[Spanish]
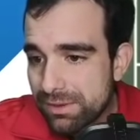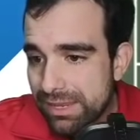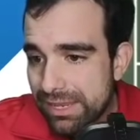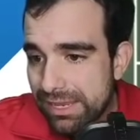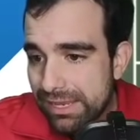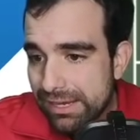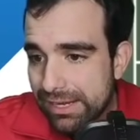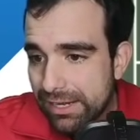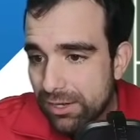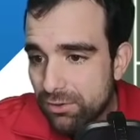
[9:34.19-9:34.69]

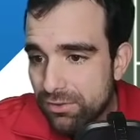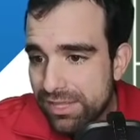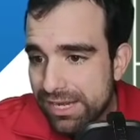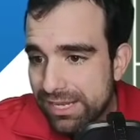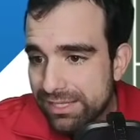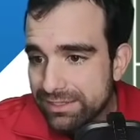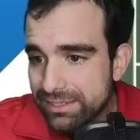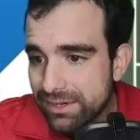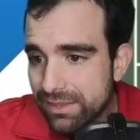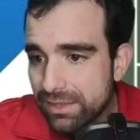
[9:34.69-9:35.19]
guerrero de
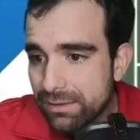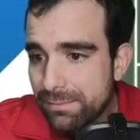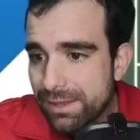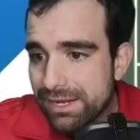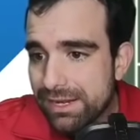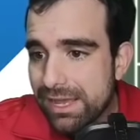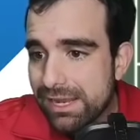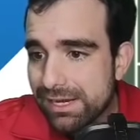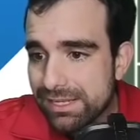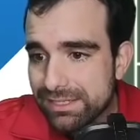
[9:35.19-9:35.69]
arrastrar, de
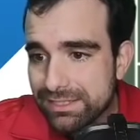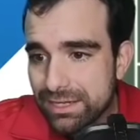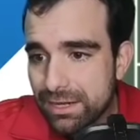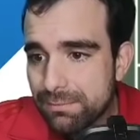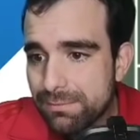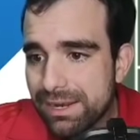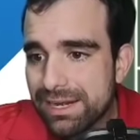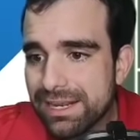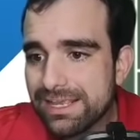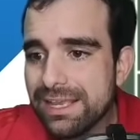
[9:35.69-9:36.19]
arrastrar
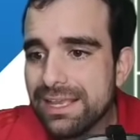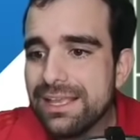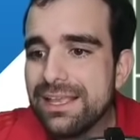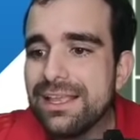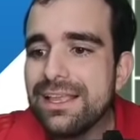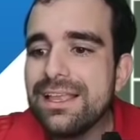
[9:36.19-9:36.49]
marca,